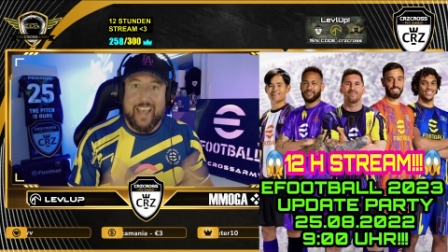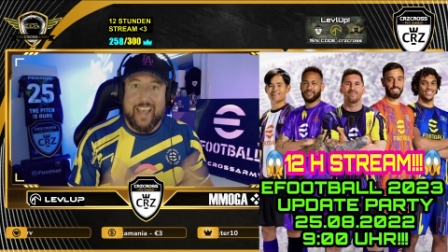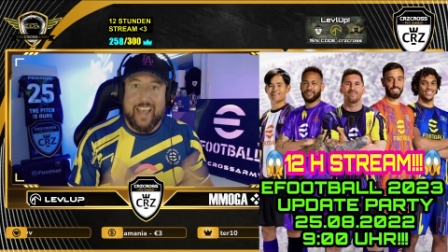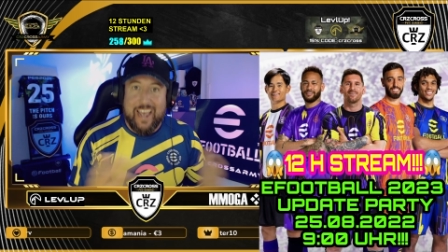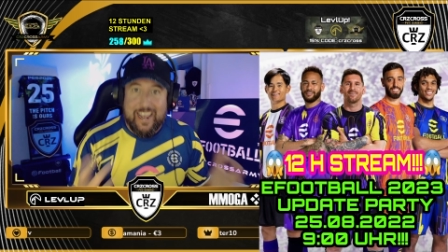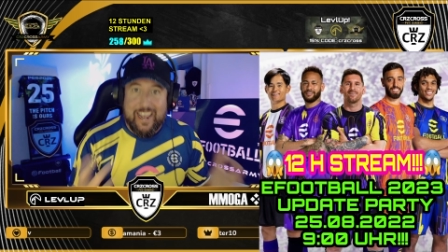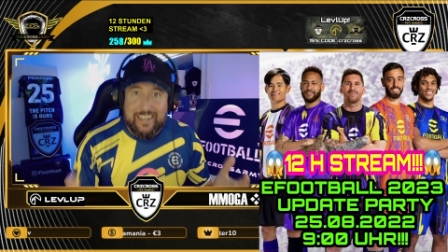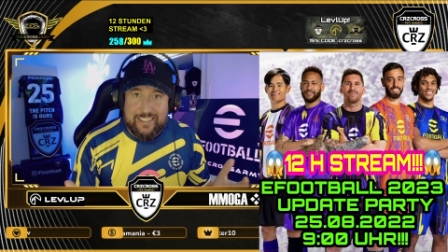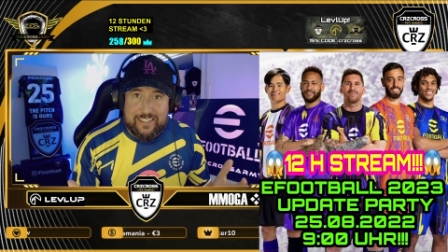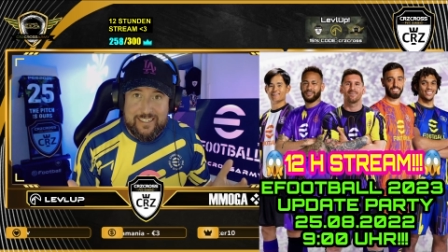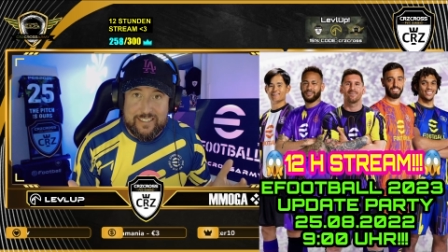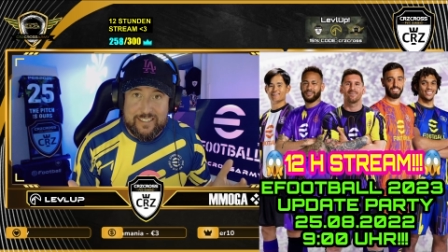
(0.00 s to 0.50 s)

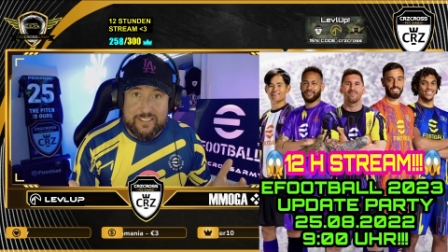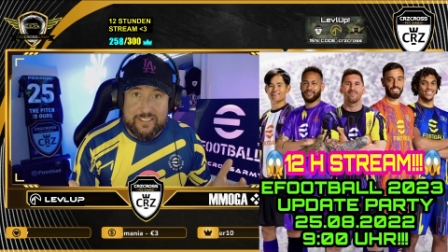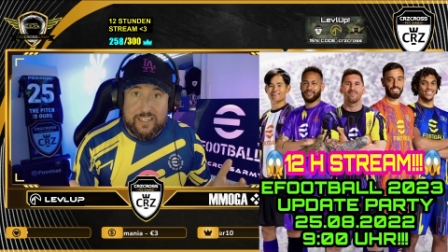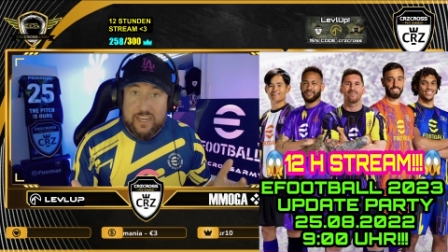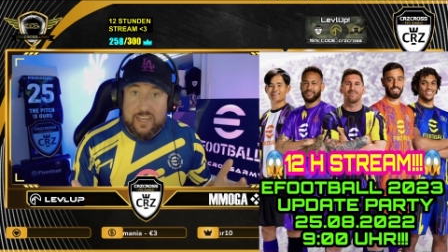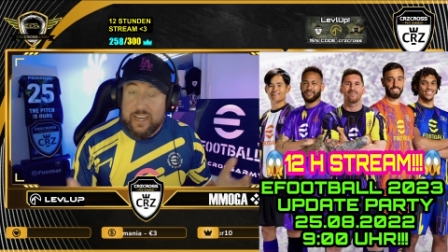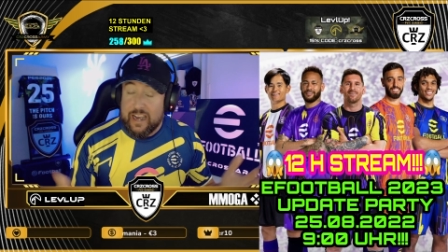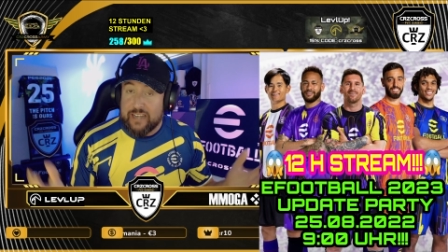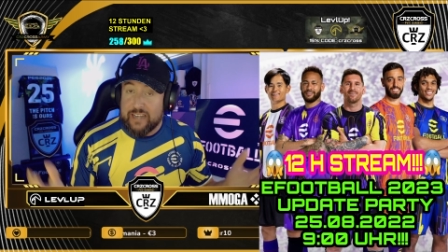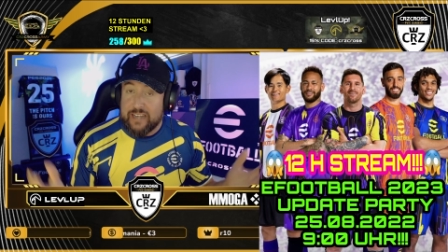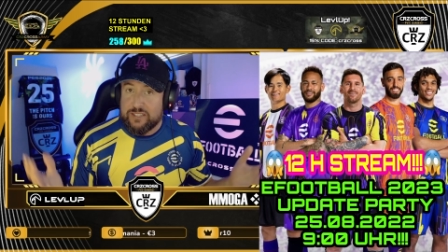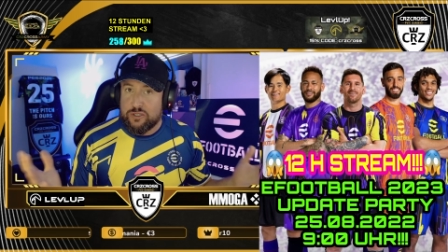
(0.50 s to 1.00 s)
Endlich.
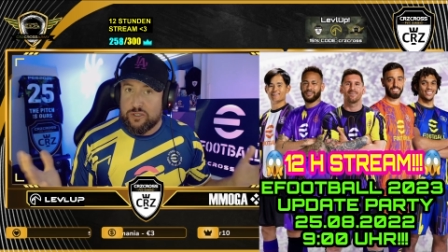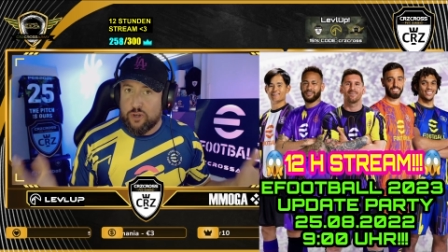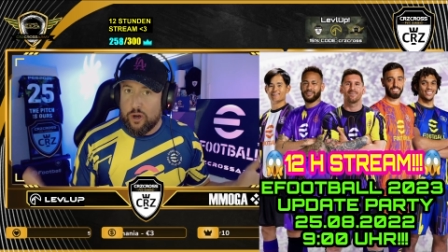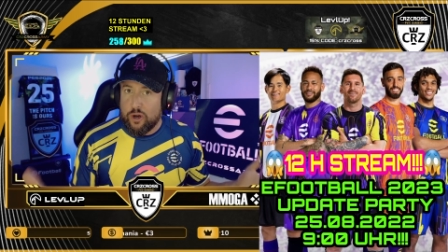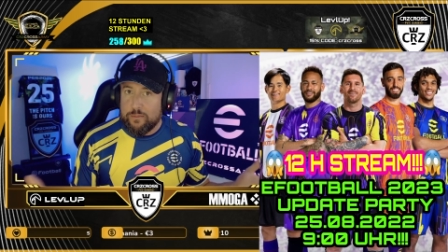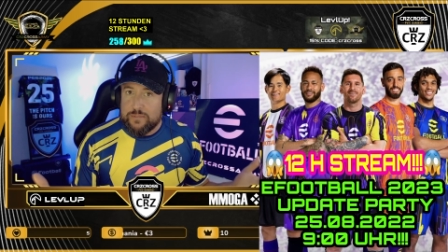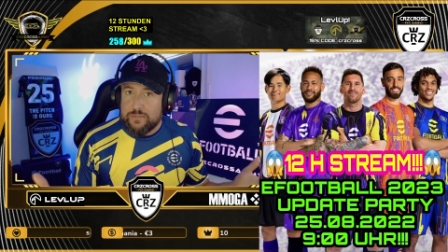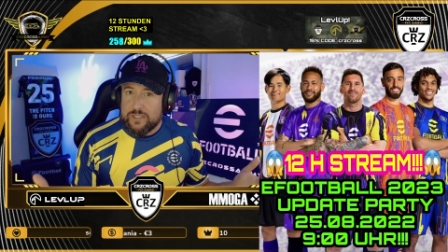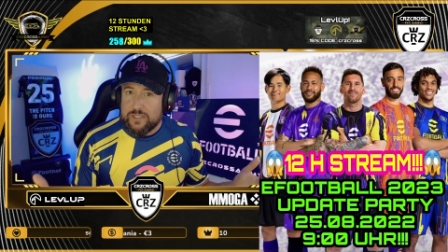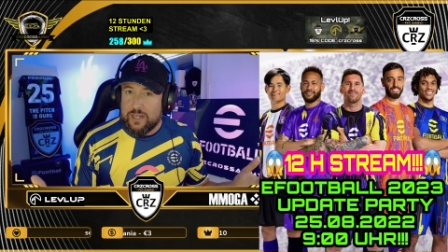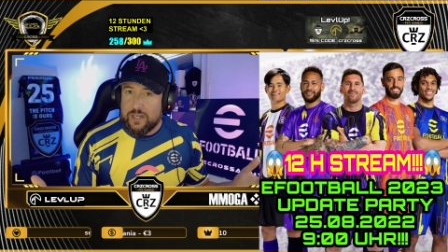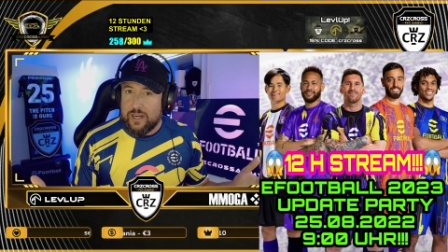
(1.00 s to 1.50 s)
Es
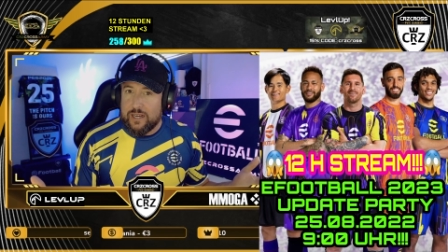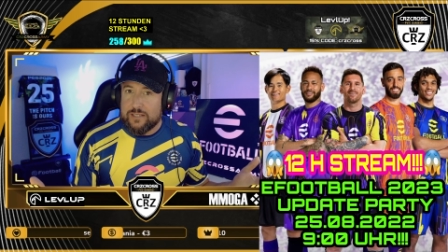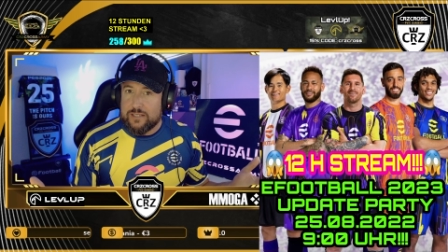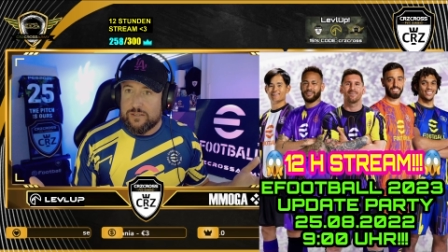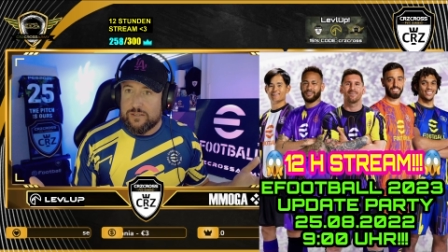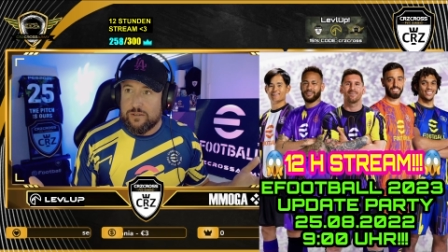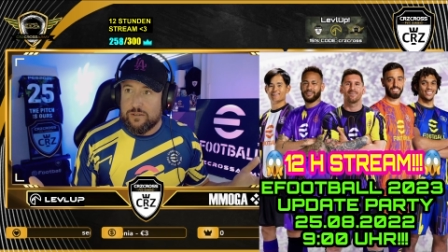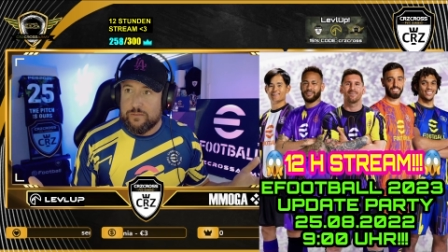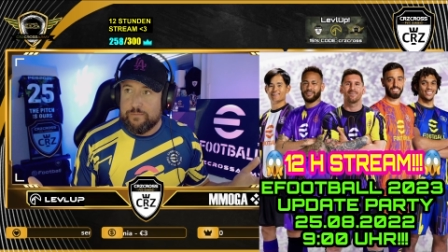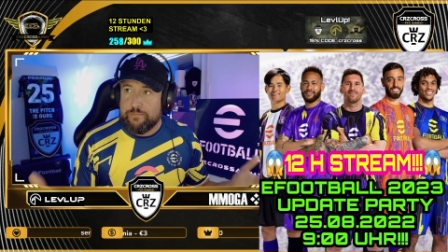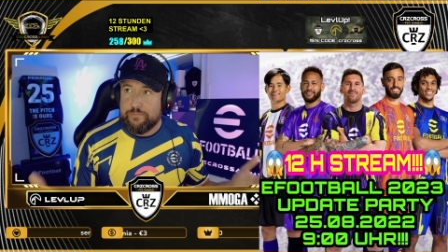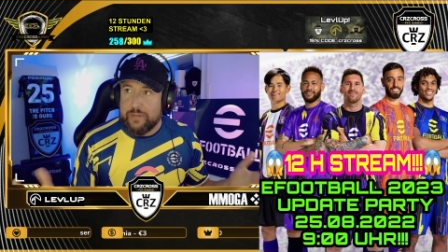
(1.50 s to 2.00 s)
kommt ja
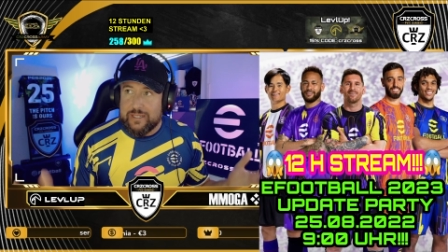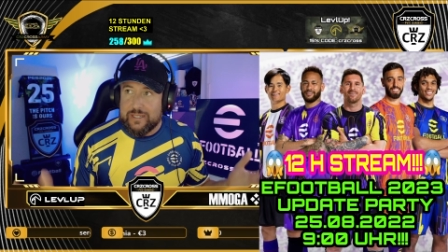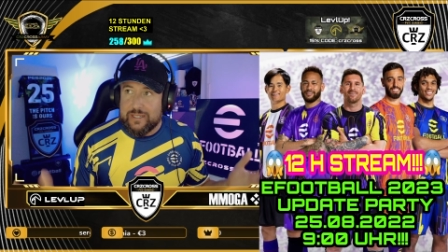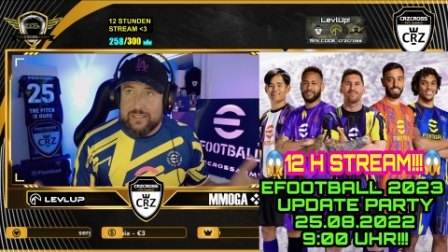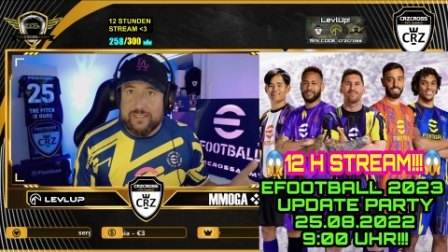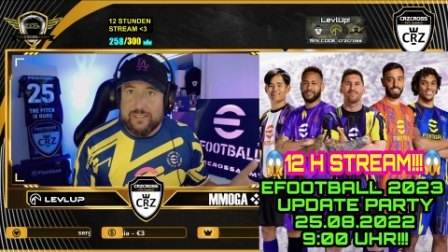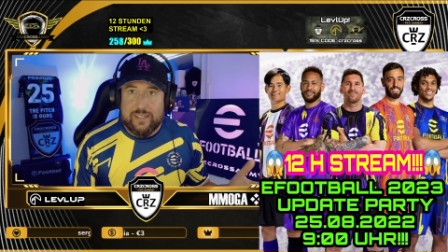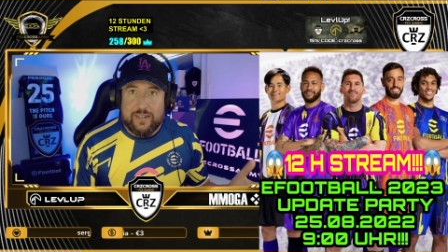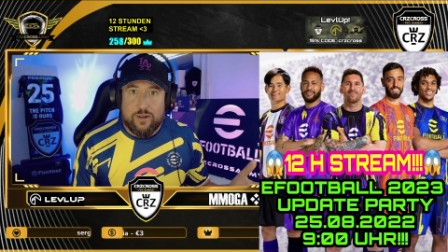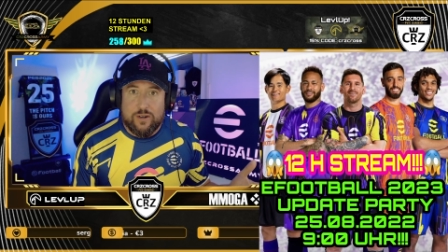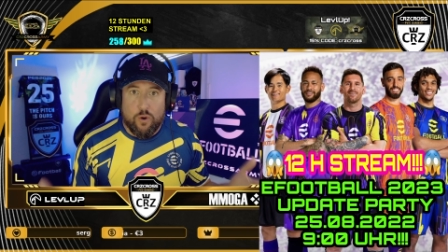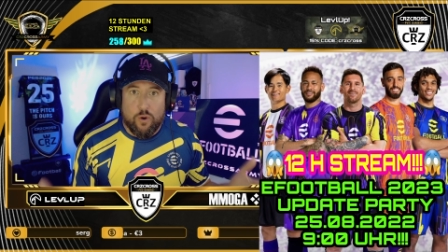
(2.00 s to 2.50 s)
so ein
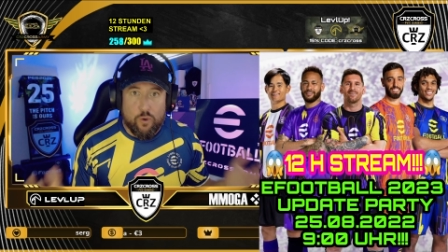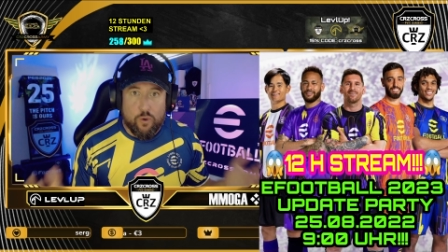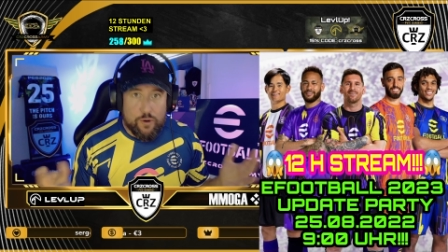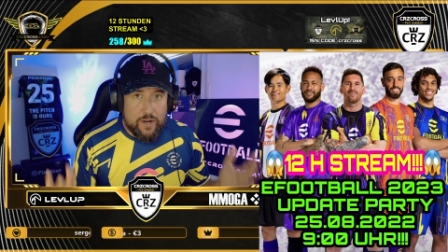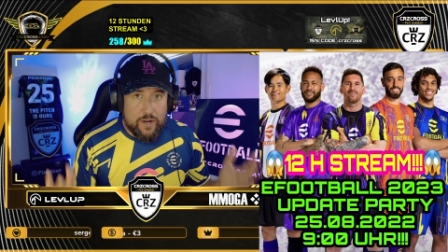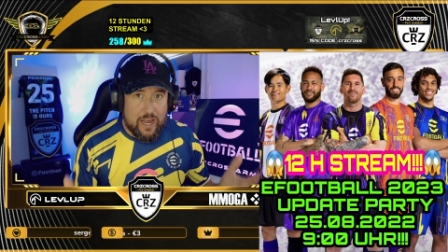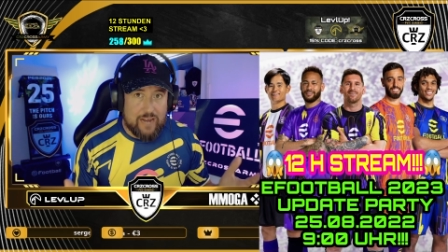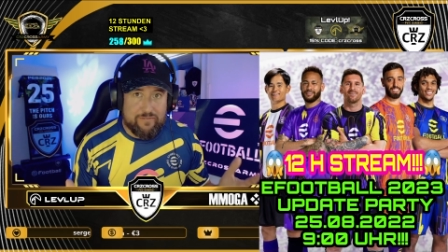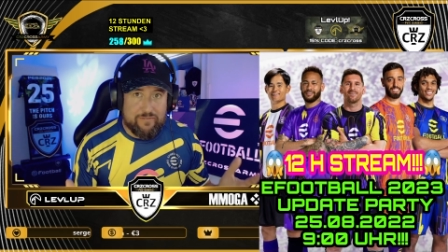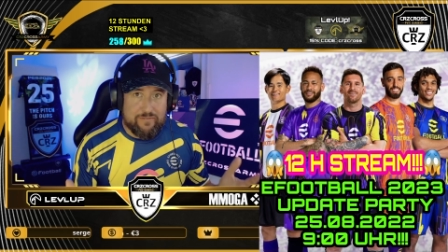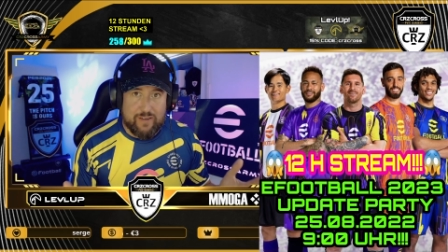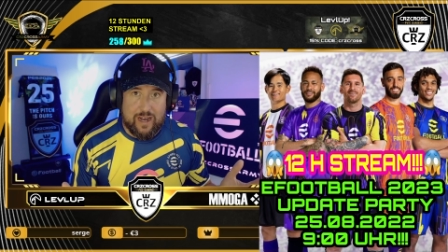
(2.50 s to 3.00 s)
bisschen
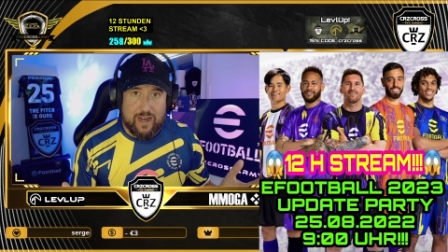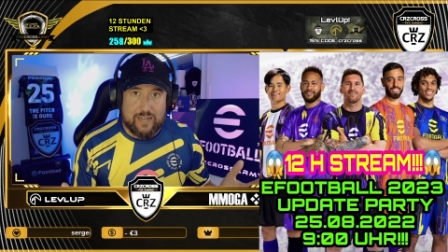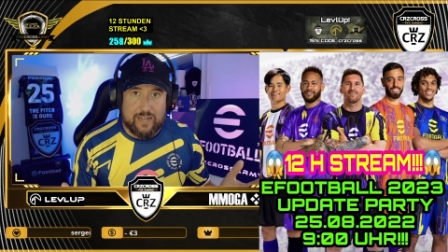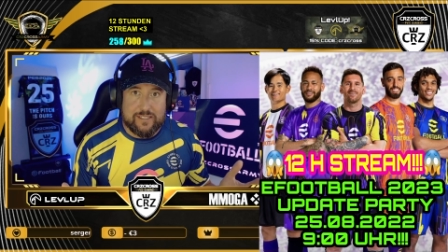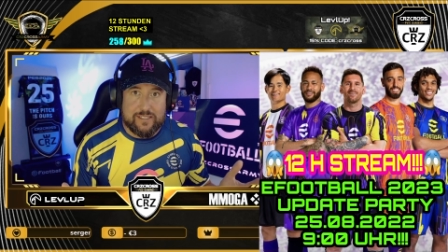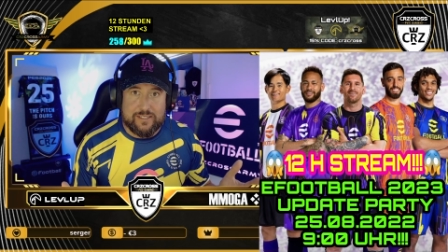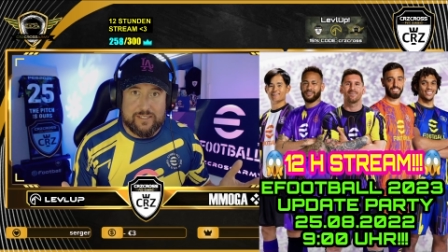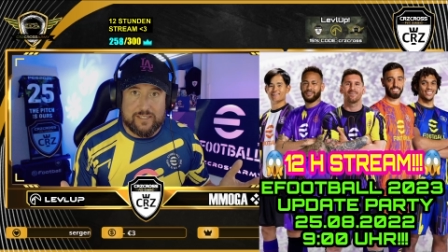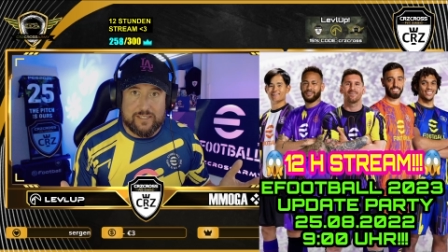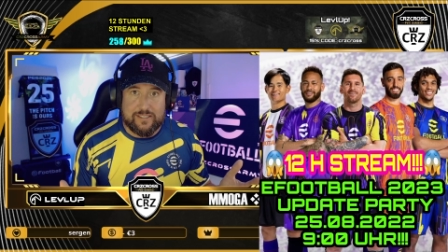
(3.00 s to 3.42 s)
unerwartet,